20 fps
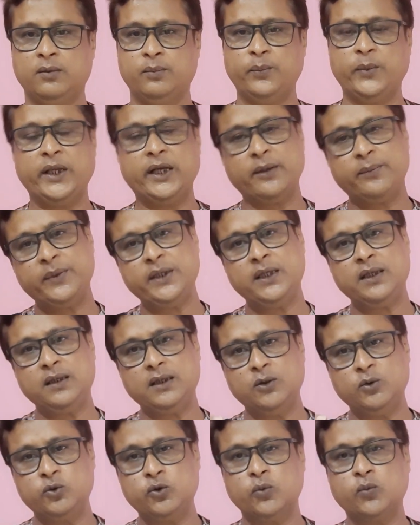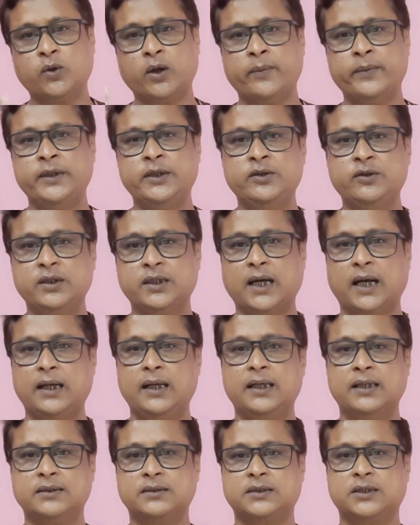मेरे भी यूट्यूब कम्युनिटी
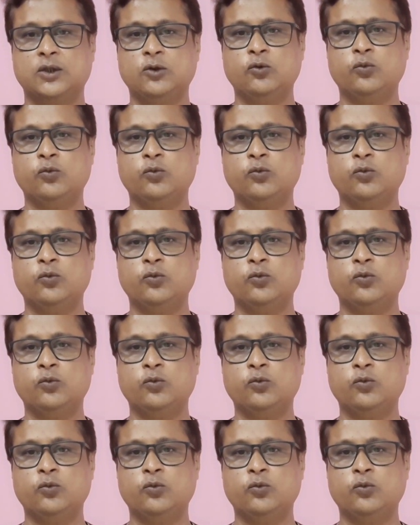गाइडलाइंस के